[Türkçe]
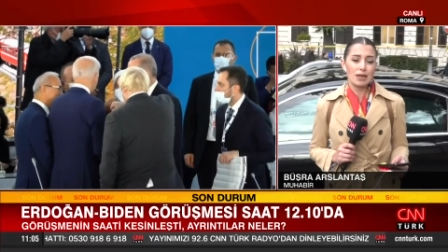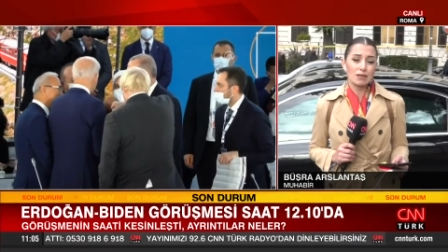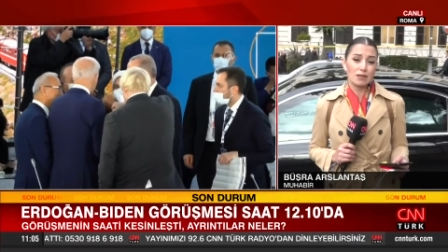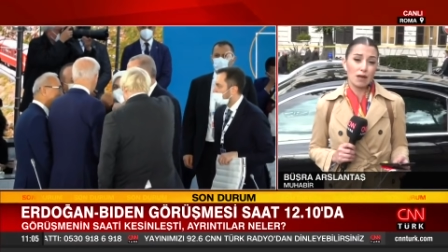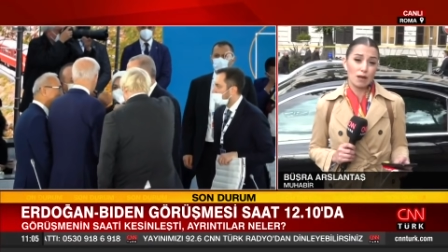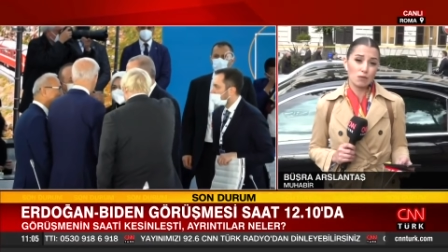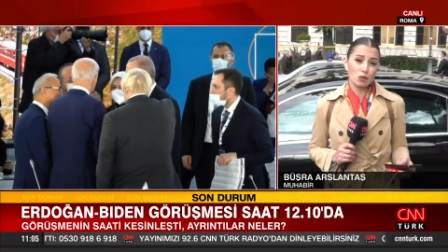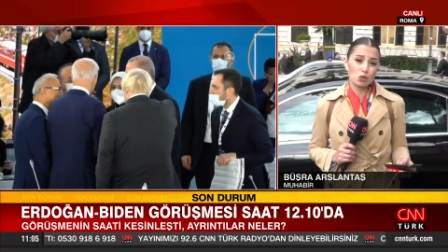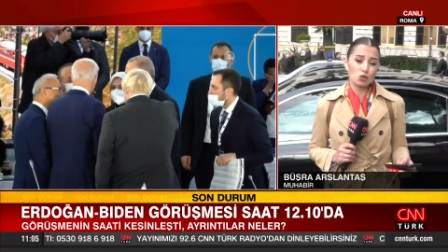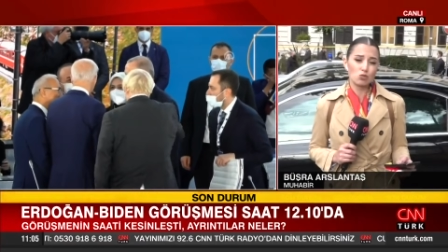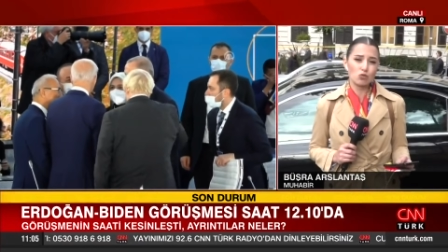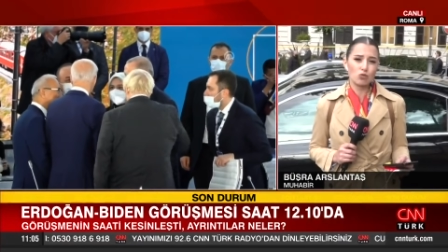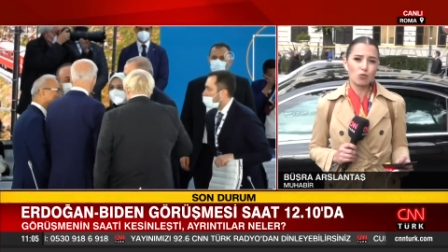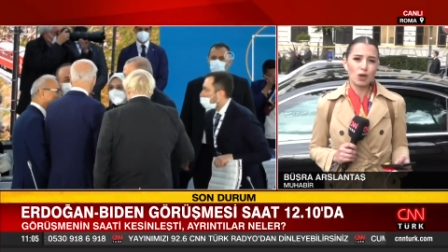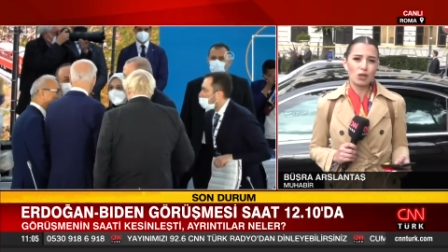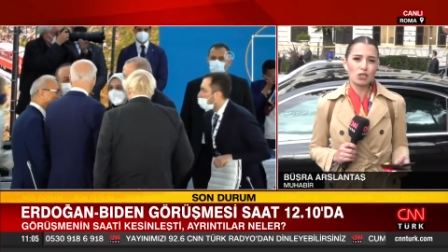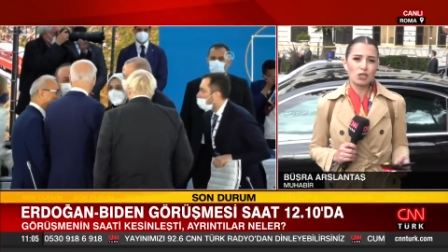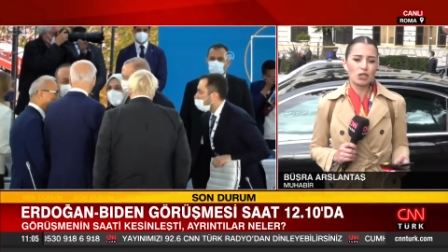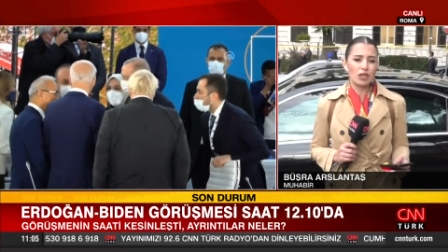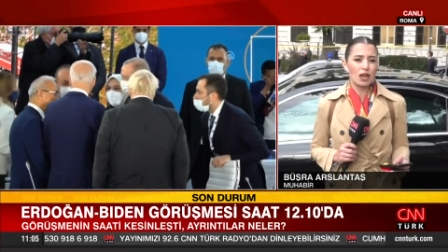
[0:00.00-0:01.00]
tam da
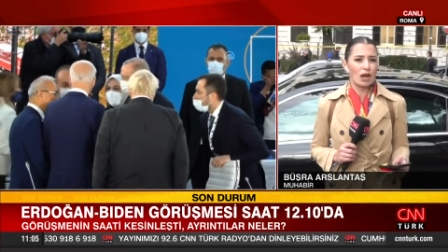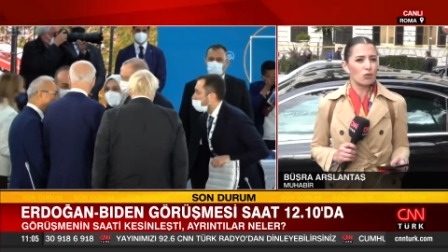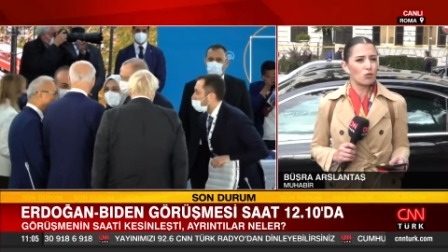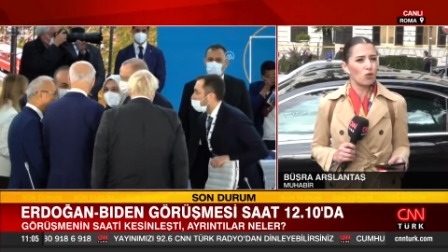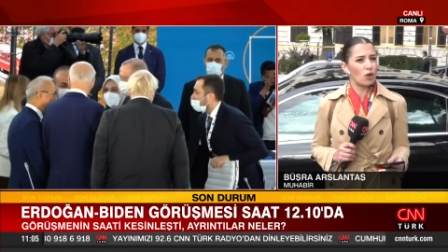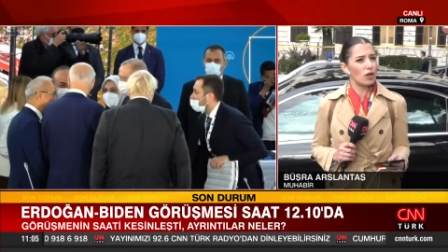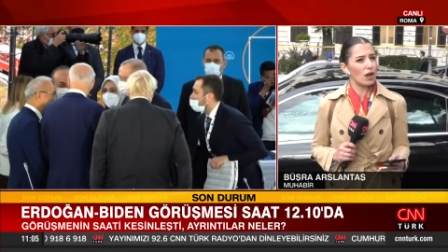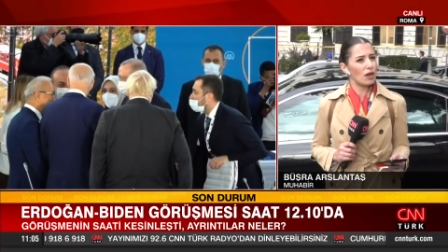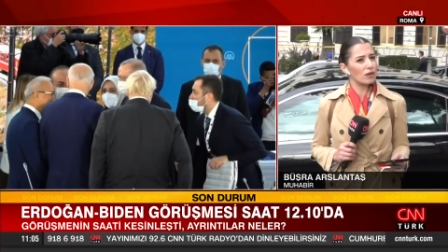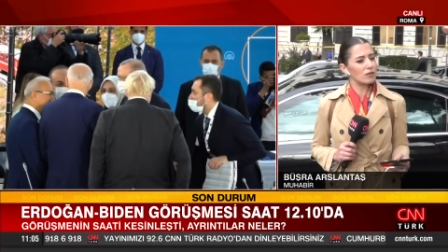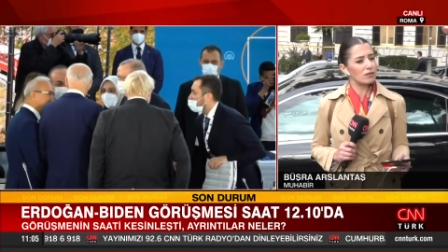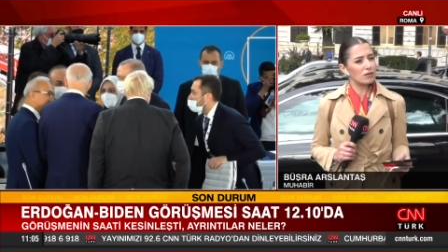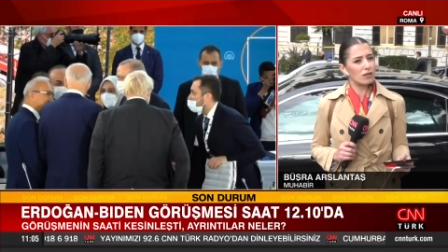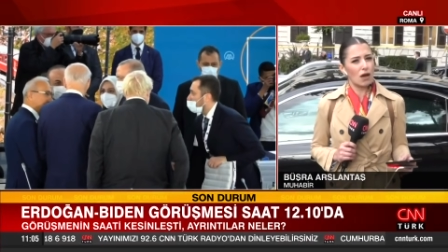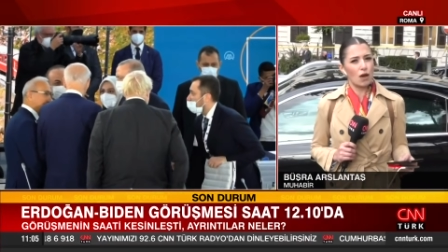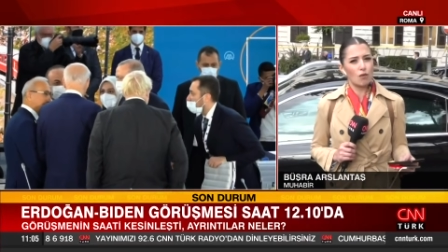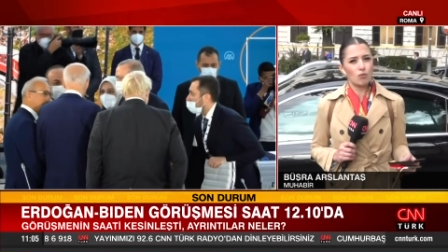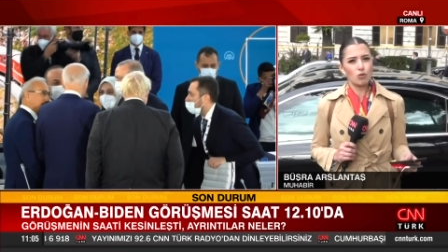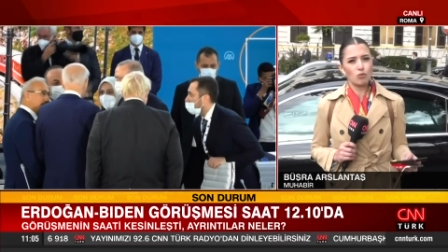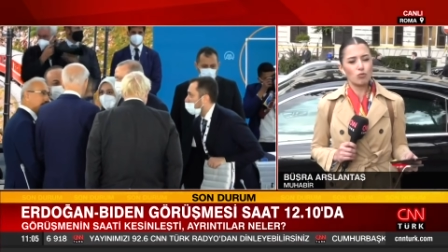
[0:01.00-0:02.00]
Cumhurbaşkanı Erdoğan aman artık
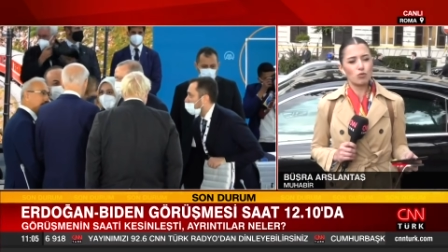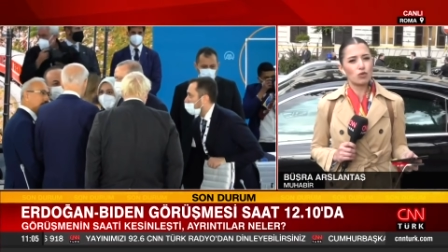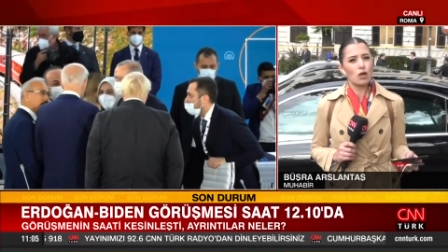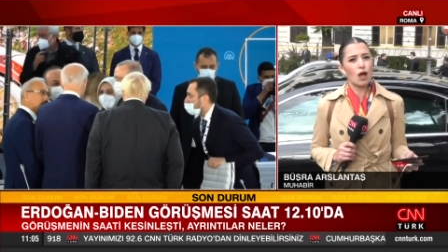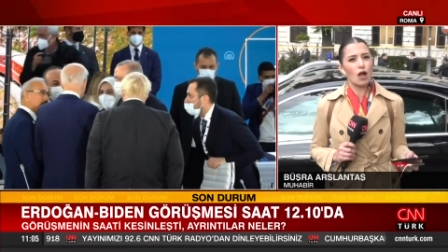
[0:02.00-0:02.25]
tahammülümüz